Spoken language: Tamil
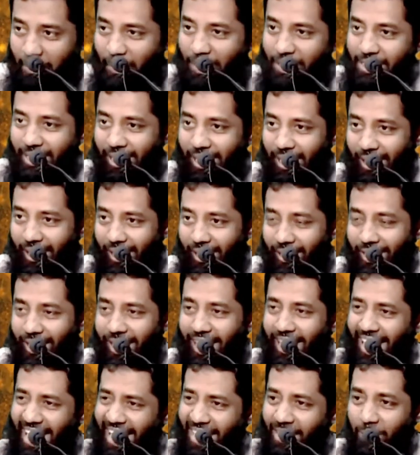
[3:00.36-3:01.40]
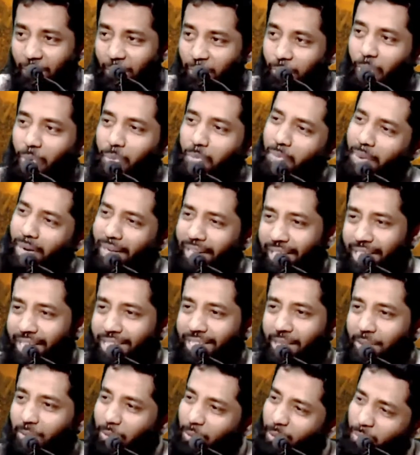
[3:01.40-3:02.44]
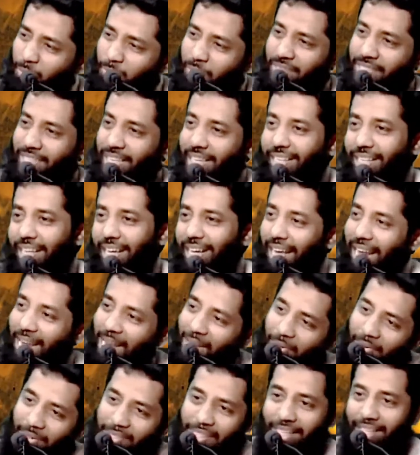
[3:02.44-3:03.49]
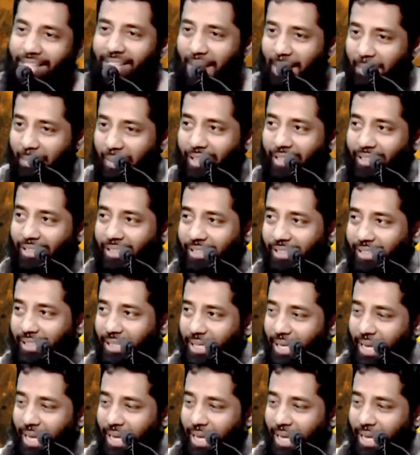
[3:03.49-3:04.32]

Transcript: பேசிக்கிறாங்க ஆனா அது ஒரு குடும்ப நிகழ்ச்சி குடும்ப செய்தியா நல்ல ஒரு செய்தியா அமையுது